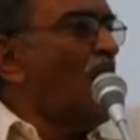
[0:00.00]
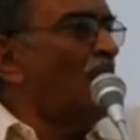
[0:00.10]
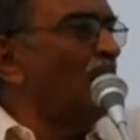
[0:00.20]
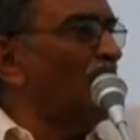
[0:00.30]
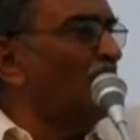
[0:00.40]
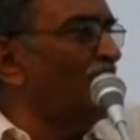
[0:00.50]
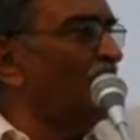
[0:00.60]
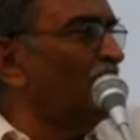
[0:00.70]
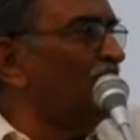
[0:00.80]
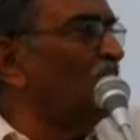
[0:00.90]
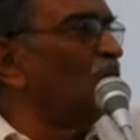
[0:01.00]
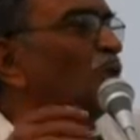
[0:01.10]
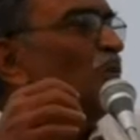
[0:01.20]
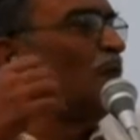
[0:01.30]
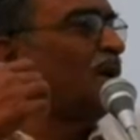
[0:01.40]
আমরা মনে করি
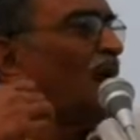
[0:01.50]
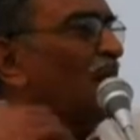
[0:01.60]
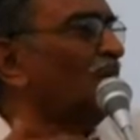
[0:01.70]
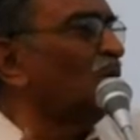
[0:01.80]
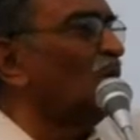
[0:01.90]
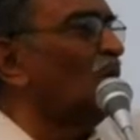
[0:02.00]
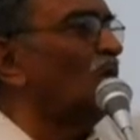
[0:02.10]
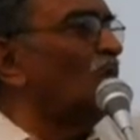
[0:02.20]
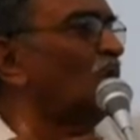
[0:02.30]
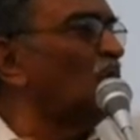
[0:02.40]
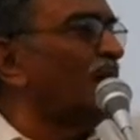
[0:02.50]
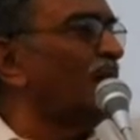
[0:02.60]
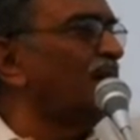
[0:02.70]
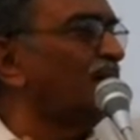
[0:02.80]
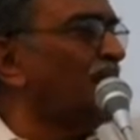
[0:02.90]
অন্তপক্ষে আমি তো
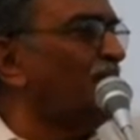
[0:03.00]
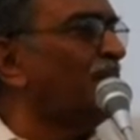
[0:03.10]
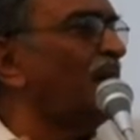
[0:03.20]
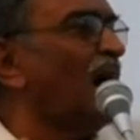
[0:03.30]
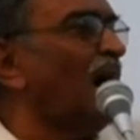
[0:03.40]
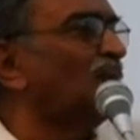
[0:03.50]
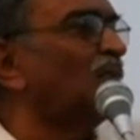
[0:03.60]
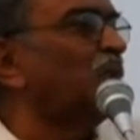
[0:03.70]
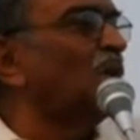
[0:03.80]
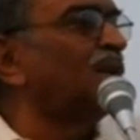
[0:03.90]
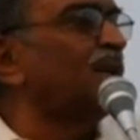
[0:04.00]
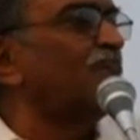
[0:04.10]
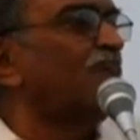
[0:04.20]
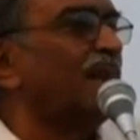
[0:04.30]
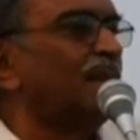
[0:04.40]
বুকে চাপড়ে হাত বলতে
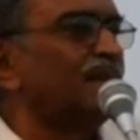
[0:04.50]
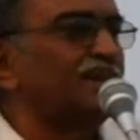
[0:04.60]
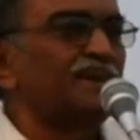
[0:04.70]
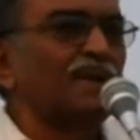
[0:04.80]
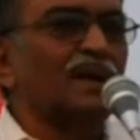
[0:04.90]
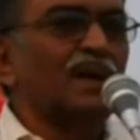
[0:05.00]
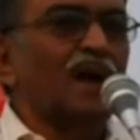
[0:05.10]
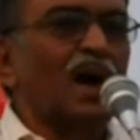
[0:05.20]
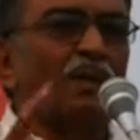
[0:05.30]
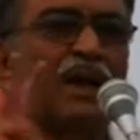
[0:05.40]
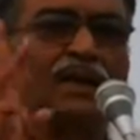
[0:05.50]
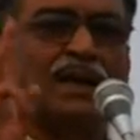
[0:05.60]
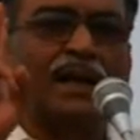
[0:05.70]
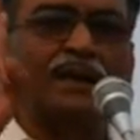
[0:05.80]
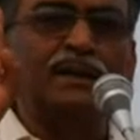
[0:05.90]
পারি
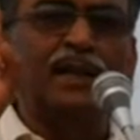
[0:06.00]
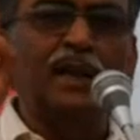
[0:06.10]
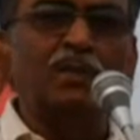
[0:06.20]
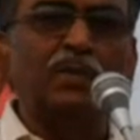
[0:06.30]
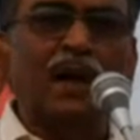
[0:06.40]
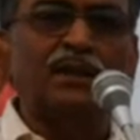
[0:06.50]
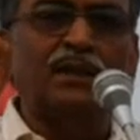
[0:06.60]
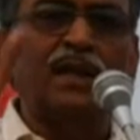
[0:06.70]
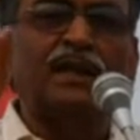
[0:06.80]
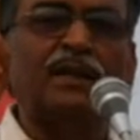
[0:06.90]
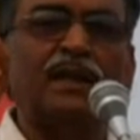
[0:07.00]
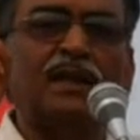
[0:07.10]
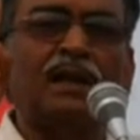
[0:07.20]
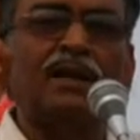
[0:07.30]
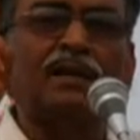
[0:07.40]
আমাদের এই তিন প্রার্থী তিন
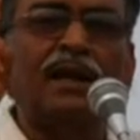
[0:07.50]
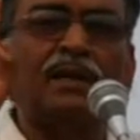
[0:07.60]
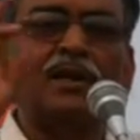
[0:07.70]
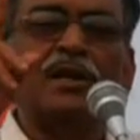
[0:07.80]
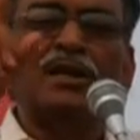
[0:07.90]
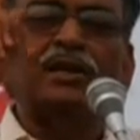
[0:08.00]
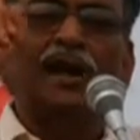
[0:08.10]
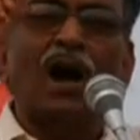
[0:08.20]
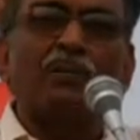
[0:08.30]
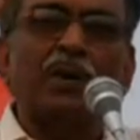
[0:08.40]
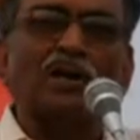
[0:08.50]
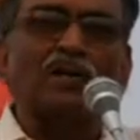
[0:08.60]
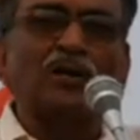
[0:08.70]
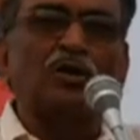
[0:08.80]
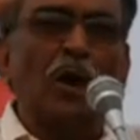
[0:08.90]
প্রান্তের সেরা
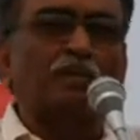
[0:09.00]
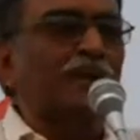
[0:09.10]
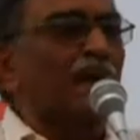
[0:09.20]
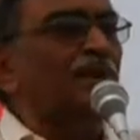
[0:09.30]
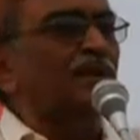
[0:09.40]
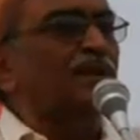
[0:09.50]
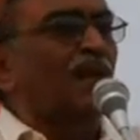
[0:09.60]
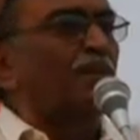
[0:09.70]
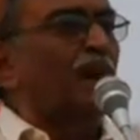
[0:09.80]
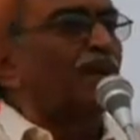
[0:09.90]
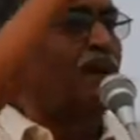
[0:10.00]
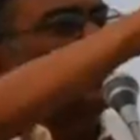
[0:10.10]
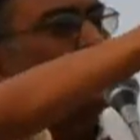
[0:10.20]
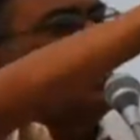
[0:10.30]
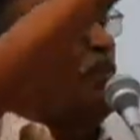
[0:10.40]
প্রার্থী সব চাইতে সেরা
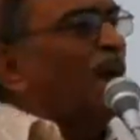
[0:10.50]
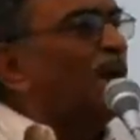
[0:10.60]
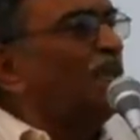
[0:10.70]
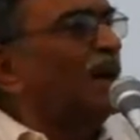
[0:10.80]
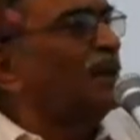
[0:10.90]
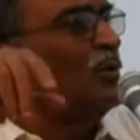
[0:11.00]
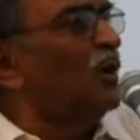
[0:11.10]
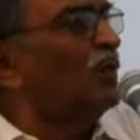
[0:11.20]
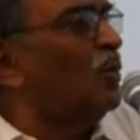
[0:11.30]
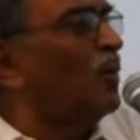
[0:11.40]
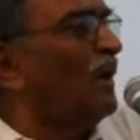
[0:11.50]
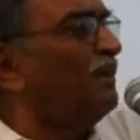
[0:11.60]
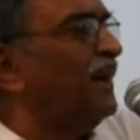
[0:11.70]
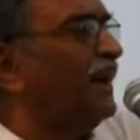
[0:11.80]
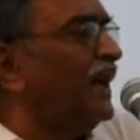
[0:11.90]
প্রার্থী বাকি প্রার্থীগুলোর মুখ
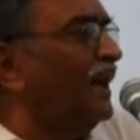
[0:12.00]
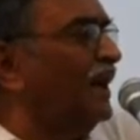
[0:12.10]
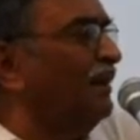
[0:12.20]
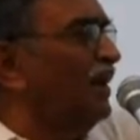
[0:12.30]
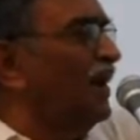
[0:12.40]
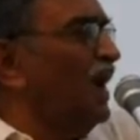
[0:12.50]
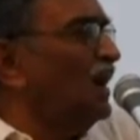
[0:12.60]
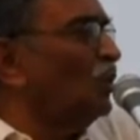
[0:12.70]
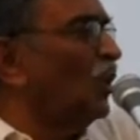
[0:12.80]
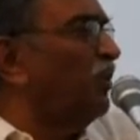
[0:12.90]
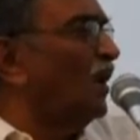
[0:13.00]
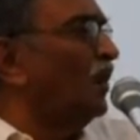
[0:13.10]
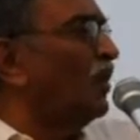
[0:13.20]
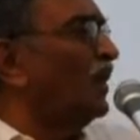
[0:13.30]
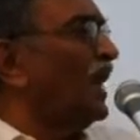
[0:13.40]
আপনি দেখে নিন চোখ
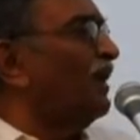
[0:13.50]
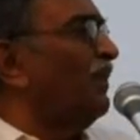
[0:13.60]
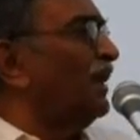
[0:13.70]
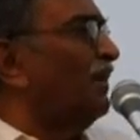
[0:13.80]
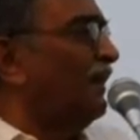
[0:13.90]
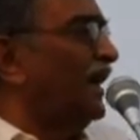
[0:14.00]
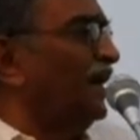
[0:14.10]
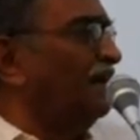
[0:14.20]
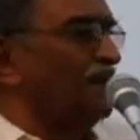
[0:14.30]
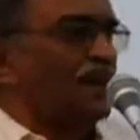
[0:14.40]
বন্ধ করে একবার ভেবে নিন